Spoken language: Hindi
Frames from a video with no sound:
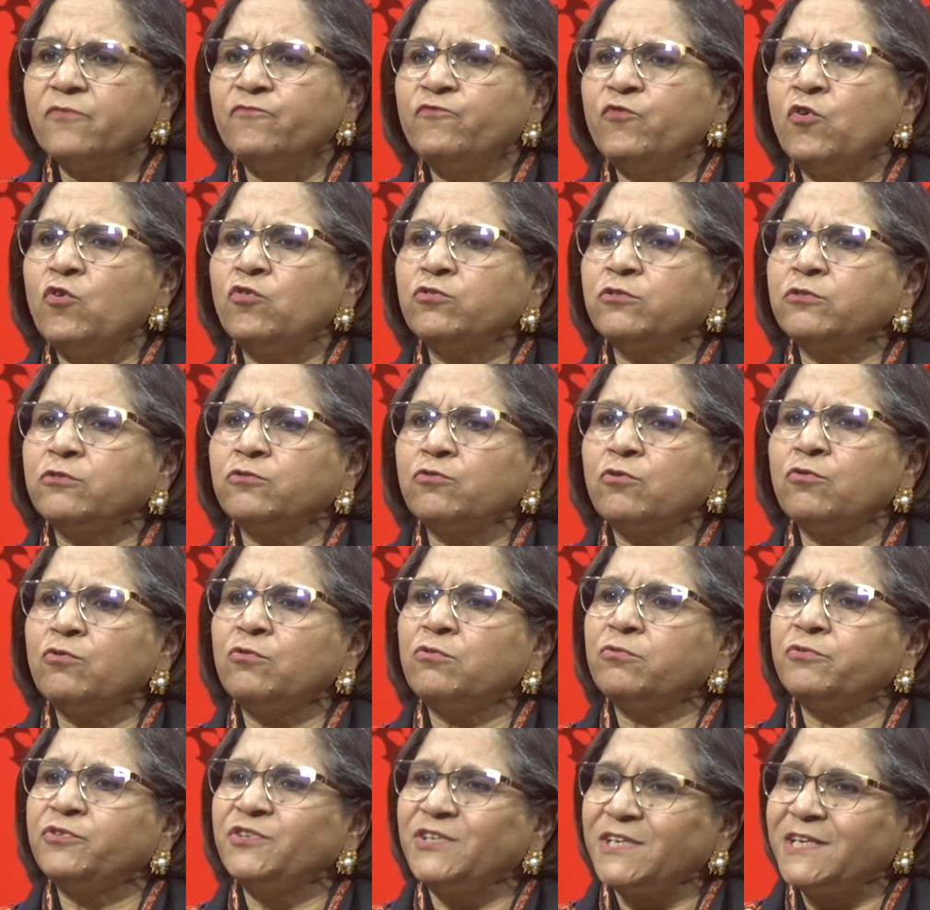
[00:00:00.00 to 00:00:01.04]
वो तो
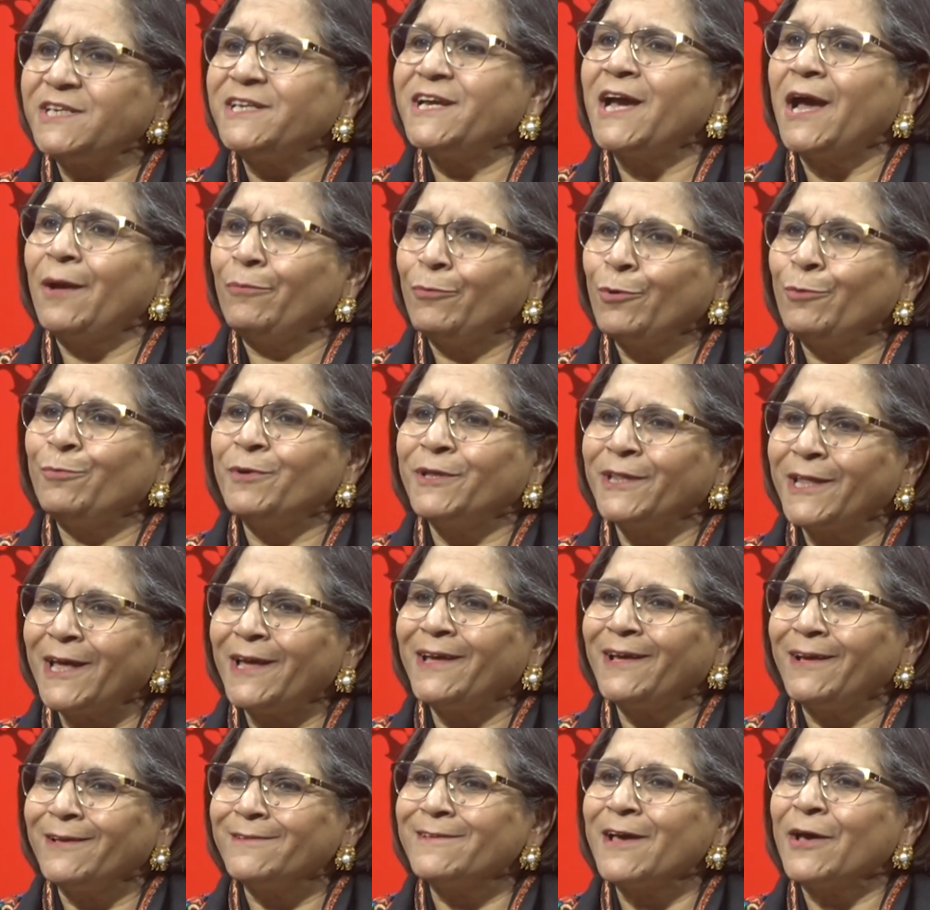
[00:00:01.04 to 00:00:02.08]
चीन का आपको पता
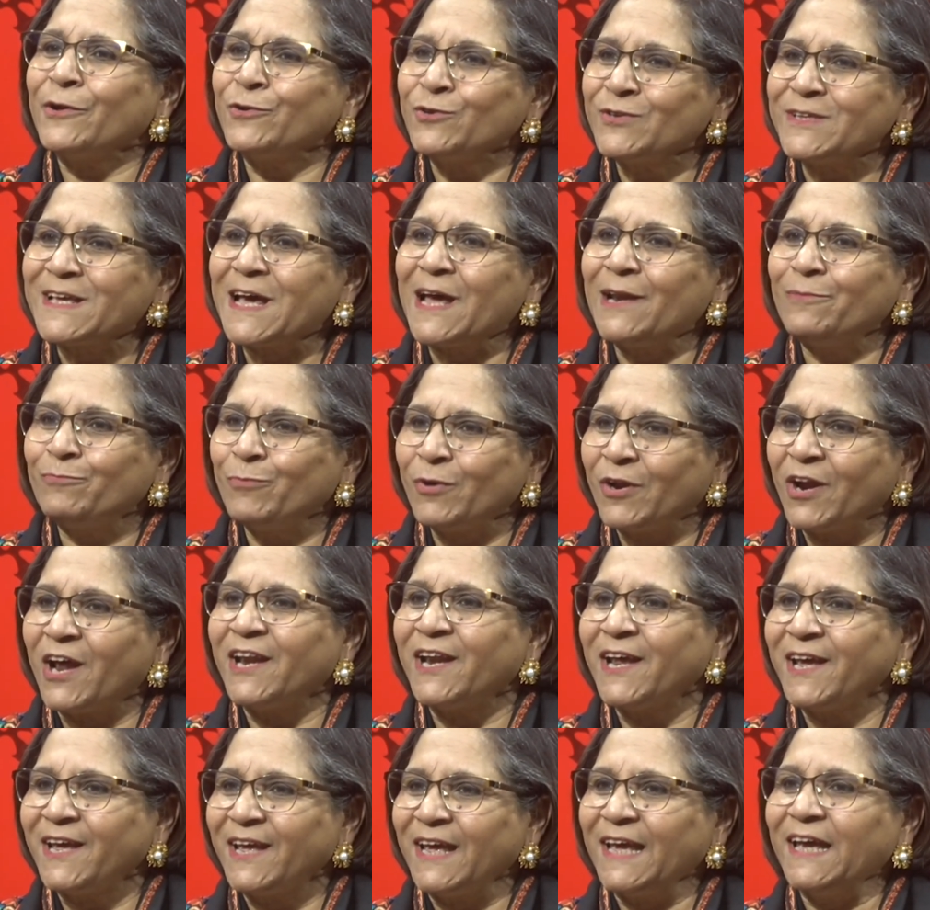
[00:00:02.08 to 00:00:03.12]
है हज़ारों साल
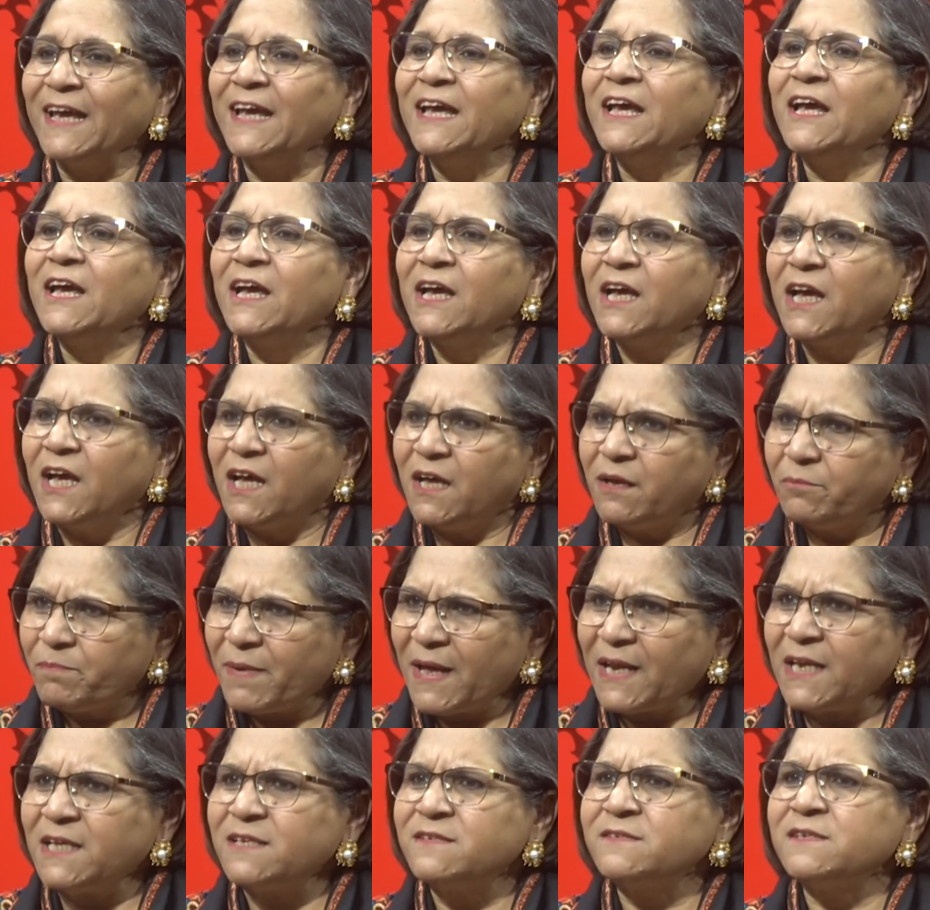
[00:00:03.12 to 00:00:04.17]
पुराना है
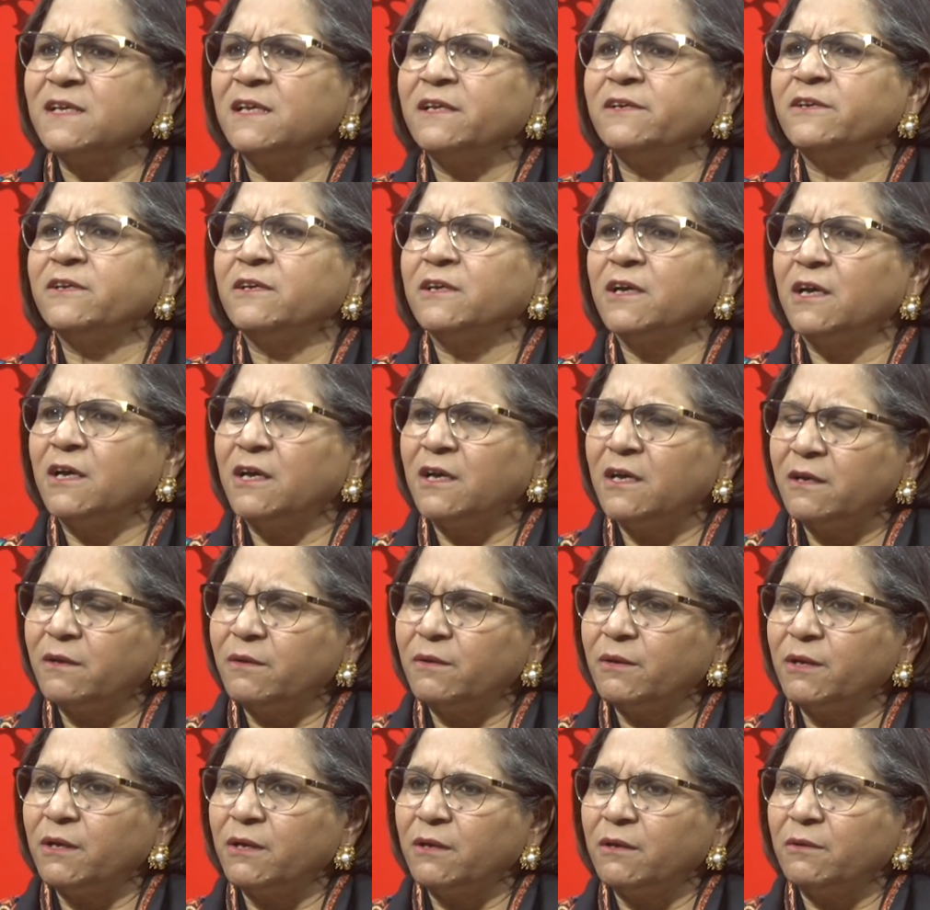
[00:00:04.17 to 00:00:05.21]
पहले
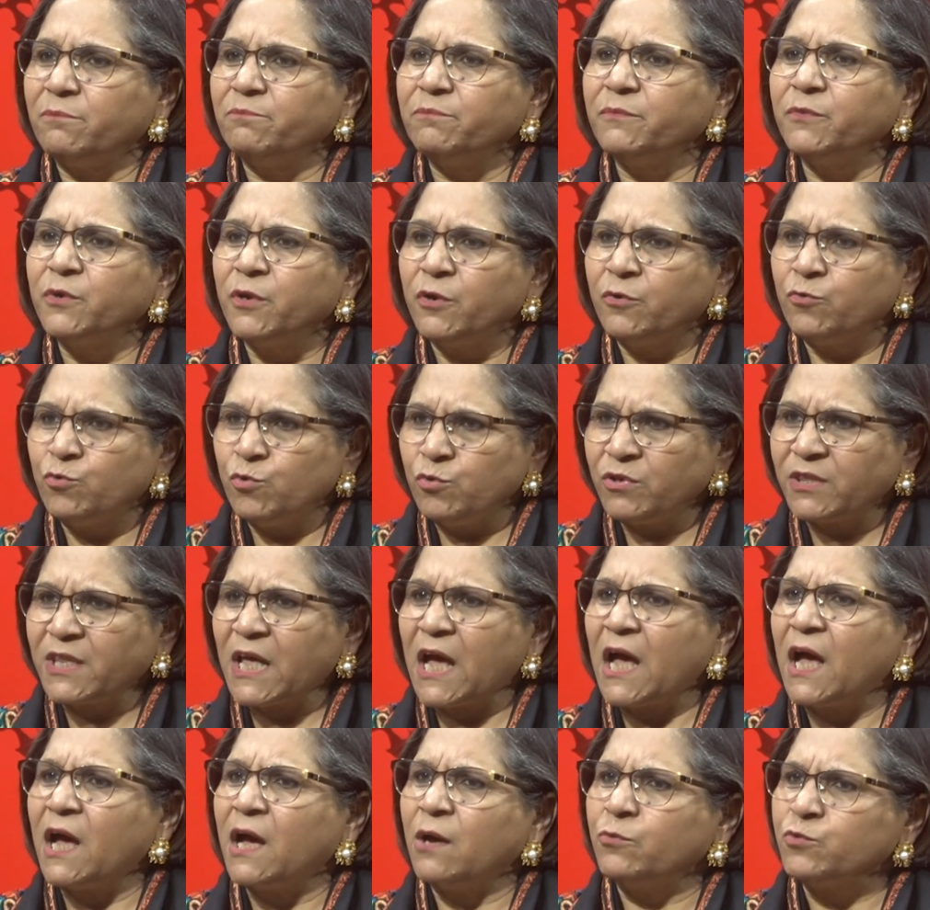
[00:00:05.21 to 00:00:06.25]
सिल्क रूट
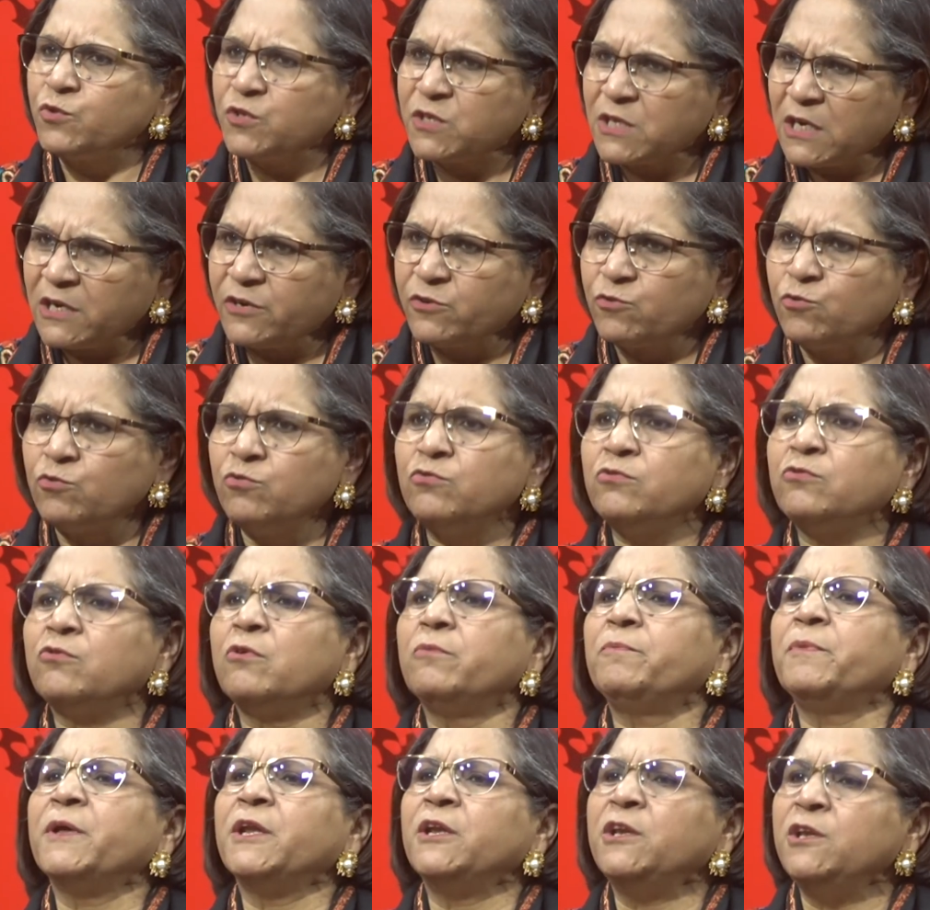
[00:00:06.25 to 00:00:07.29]
था उस सिल्क रूट
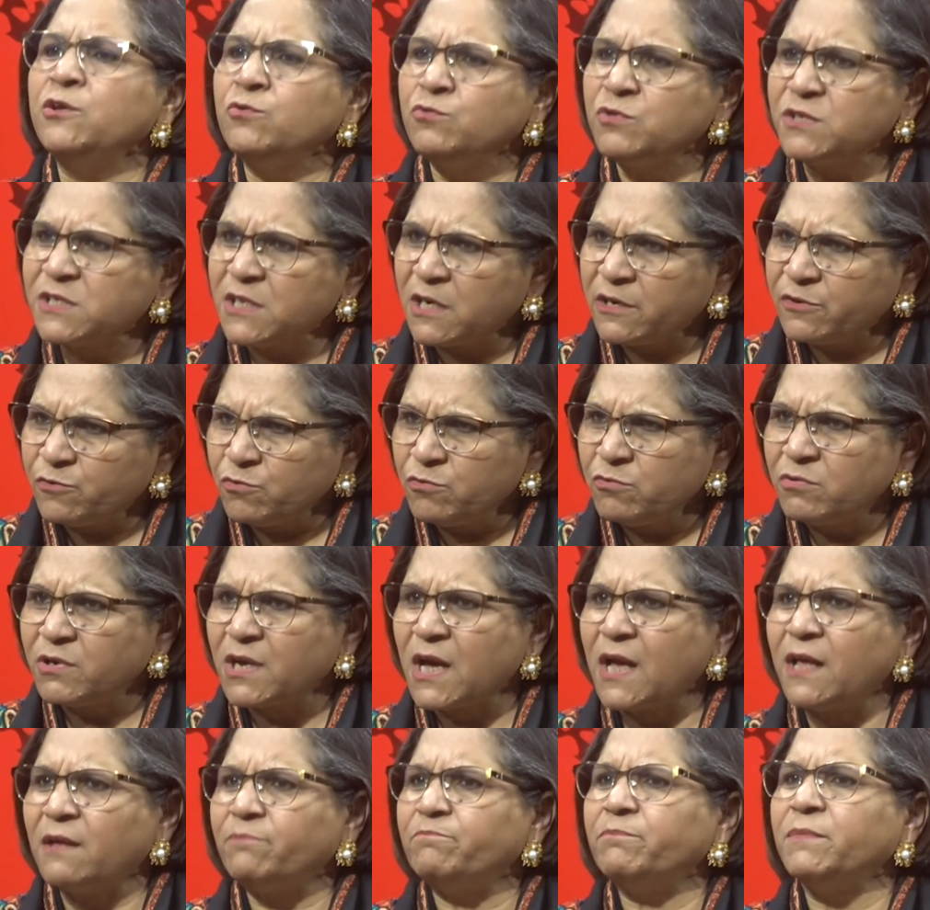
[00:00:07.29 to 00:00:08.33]
को फिर न्यू सिल्क रूट
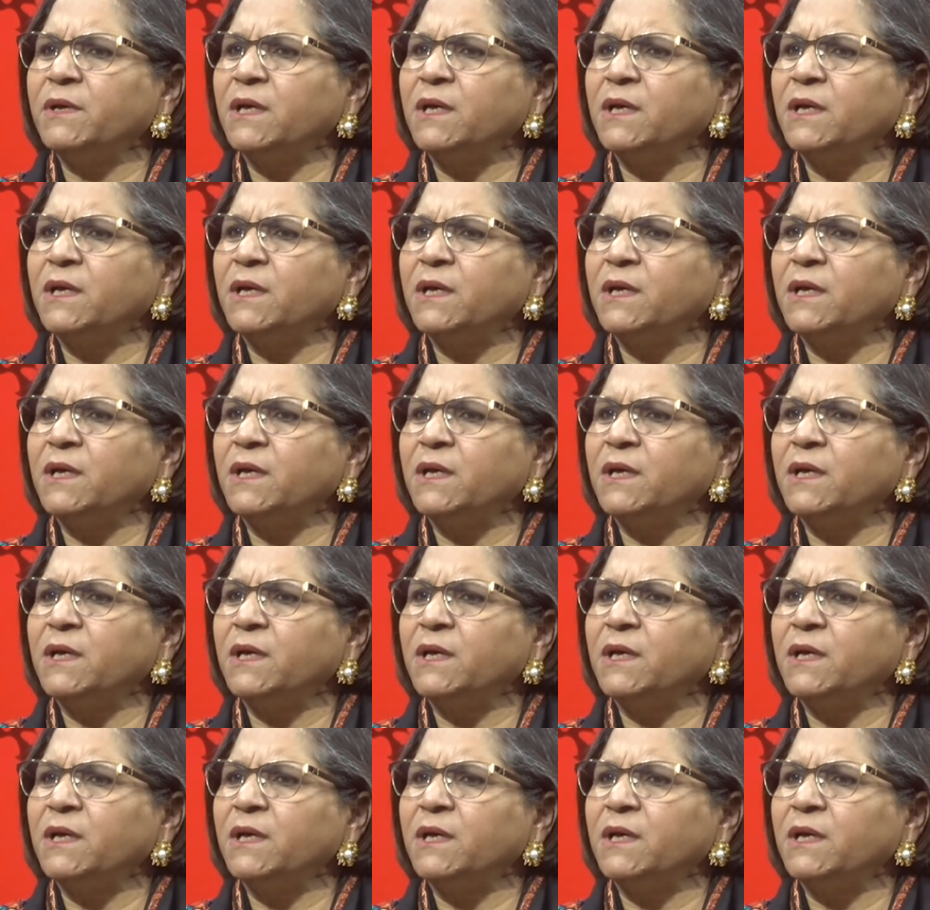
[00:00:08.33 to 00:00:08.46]
का